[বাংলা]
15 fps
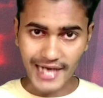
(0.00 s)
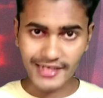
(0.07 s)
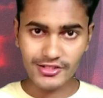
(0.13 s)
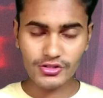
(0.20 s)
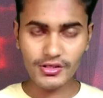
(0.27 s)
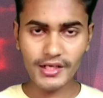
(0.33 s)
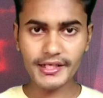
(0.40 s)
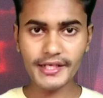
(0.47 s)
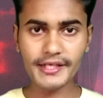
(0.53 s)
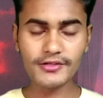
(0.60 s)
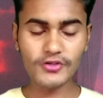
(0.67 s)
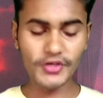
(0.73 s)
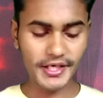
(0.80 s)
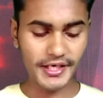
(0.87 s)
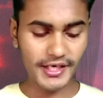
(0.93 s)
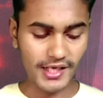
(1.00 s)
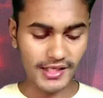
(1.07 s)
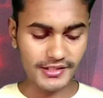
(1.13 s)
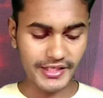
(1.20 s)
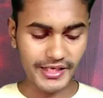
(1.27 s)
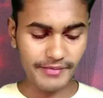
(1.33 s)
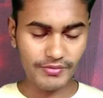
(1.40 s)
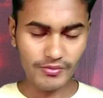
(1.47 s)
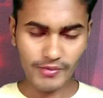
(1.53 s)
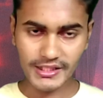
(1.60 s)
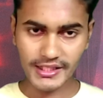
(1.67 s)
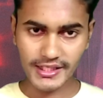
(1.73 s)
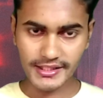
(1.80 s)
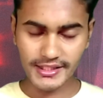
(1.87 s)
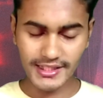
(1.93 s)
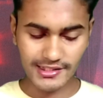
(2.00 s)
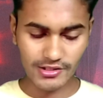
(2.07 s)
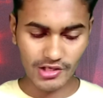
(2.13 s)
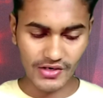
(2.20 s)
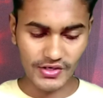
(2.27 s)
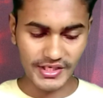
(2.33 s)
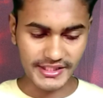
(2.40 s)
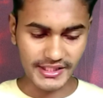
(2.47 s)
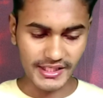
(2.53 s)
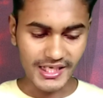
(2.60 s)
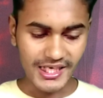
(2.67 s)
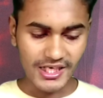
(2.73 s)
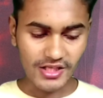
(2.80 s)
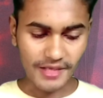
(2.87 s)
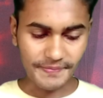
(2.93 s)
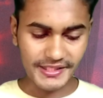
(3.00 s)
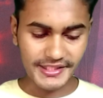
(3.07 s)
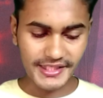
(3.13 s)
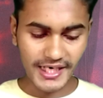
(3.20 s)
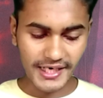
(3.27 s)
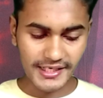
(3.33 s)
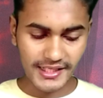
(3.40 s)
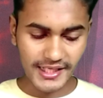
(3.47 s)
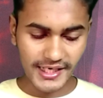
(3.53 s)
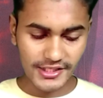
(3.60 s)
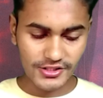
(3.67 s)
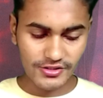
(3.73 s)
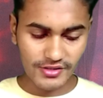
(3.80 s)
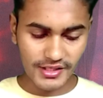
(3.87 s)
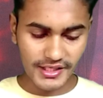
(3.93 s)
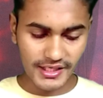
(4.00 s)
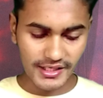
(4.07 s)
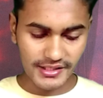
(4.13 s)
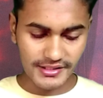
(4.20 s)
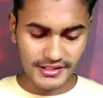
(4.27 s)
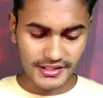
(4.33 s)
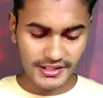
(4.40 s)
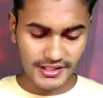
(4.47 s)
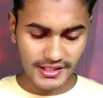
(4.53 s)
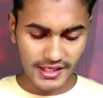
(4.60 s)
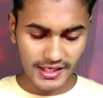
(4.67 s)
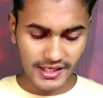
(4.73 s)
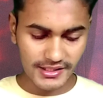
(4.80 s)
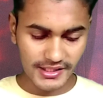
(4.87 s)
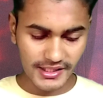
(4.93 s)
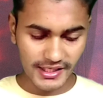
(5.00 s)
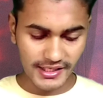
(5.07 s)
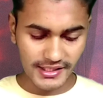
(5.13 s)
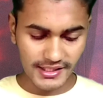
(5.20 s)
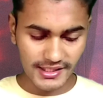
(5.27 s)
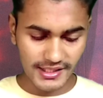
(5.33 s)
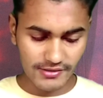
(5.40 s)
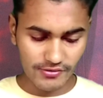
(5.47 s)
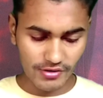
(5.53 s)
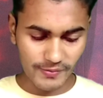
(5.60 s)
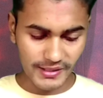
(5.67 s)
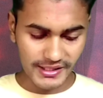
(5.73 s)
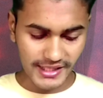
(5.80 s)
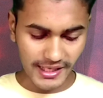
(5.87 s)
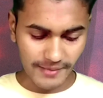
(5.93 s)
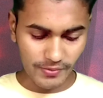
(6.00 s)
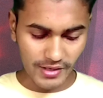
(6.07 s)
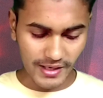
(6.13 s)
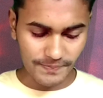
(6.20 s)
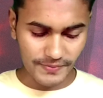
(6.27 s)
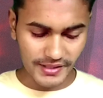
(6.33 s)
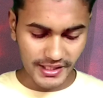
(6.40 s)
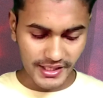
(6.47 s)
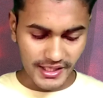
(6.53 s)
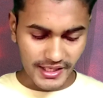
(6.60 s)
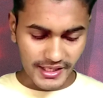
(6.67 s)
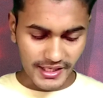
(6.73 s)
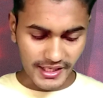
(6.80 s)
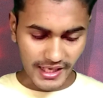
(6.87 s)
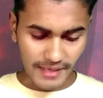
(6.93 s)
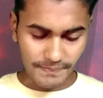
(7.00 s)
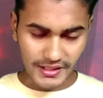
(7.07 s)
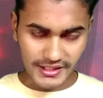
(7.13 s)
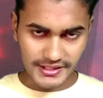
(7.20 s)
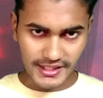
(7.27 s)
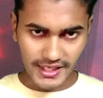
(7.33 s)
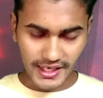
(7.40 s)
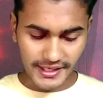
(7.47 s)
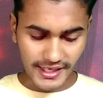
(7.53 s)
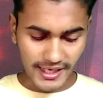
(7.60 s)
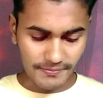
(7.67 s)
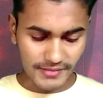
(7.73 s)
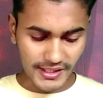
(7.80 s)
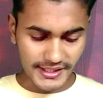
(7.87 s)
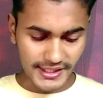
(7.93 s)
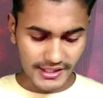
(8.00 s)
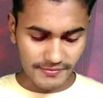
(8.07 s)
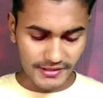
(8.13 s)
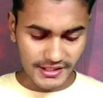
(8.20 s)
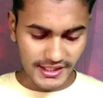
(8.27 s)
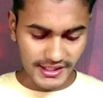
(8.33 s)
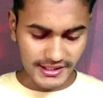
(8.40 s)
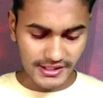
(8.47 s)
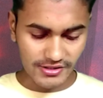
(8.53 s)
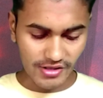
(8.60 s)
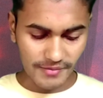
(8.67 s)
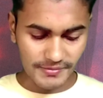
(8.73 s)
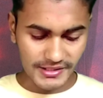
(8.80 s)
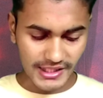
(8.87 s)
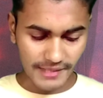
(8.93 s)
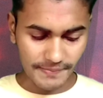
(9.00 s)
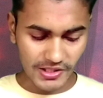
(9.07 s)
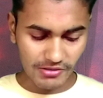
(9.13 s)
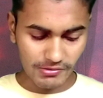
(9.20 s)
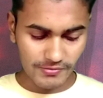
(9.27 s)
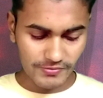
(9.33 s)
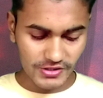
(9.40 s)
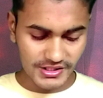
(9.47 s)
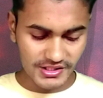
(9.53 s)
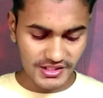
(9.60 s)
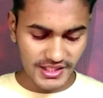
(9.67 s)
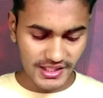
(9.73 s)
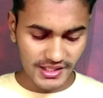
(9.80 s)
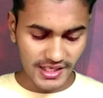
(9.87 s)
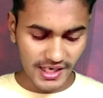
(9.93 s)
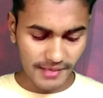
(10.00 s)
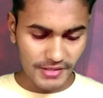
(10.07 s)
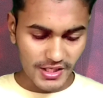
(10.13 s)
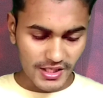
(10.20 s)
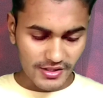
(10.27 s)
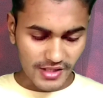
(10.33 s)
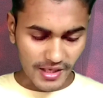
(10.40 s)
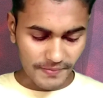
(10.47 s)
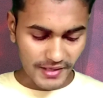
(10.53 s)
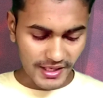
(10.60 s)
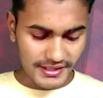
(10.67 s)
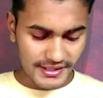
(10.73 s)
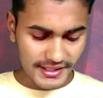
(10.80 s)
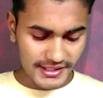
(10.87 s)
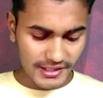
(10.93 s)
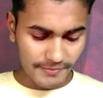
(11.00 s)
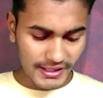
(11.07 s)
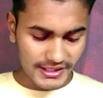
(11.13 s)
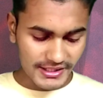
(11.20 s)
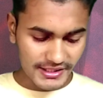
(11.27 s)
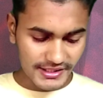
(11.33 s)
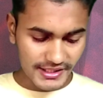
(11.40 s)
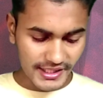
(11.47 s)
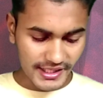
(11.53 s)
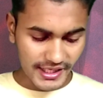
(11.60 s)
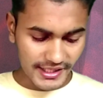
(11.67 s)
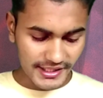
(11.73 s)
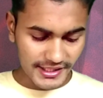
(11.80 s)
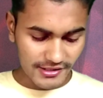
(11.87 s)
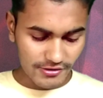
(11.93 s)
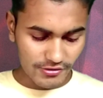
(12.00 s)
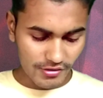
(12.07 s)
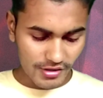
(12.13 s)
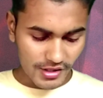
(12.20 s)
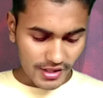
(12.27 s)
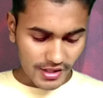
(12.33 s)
আটজনাকে কিন্তু এখানে রাজশাহী বিভাগ থেকে সিলেক্ট করা হয়েছে তো আপনি জেলাটা দেখার জন্য এখানে ডিস্ট্রিক্ট লেখা আছে এখানে ক্লিক করবেন তারপর আপনি আপনার জেলার নামটা দিয়ে দেবেন ঠিক আছে তো আমি নবাবগঞ্জ দিয়ে দিলাম তো আপনারা দেখতে পাচ্ছেন যে এখানে কিন্তু